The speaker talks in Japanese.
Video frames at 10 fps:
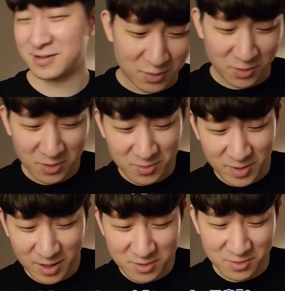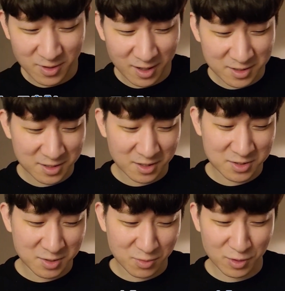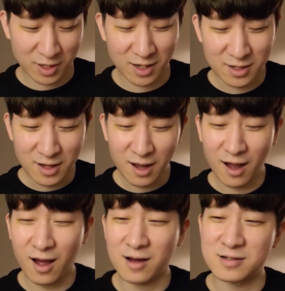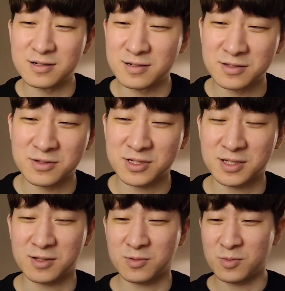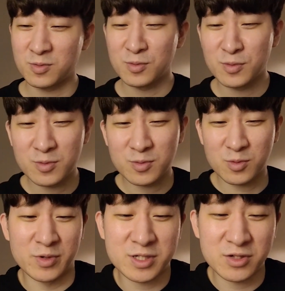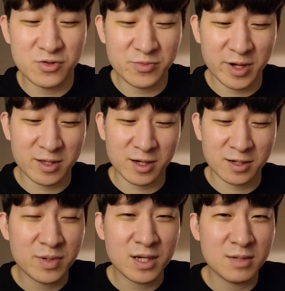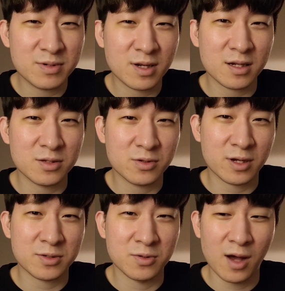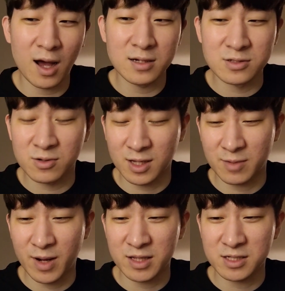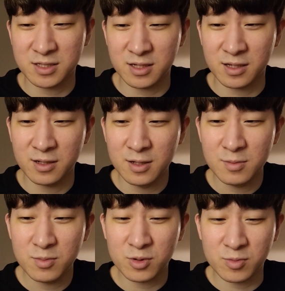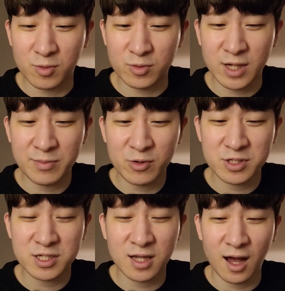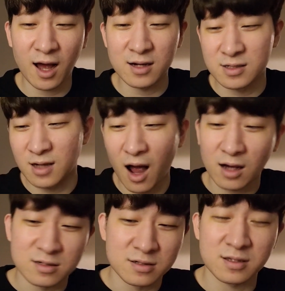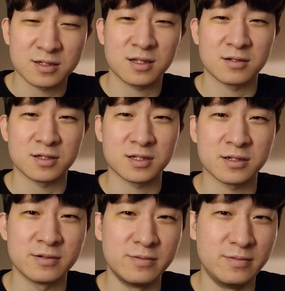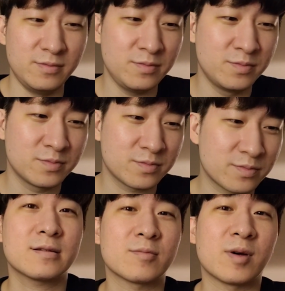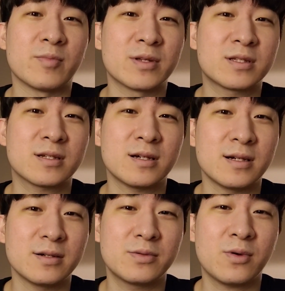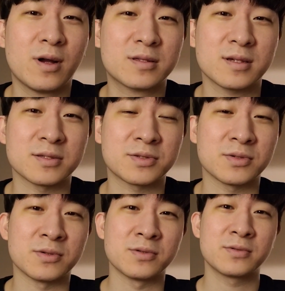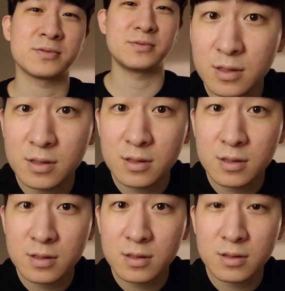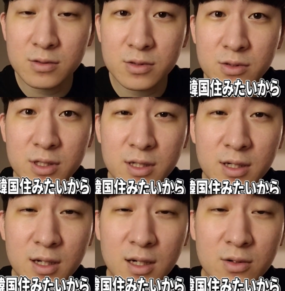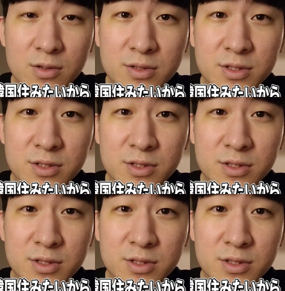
俺の周りの兄貴たちってもうなんかあーうーってしてる。めっちゃ有名なビッグブラザー一人はそのあうをなんか真似してもうもう闇落ちしたあうあうってしてるし。なんかめっちゃ良かったんですよ。ふとんちゃんが韓国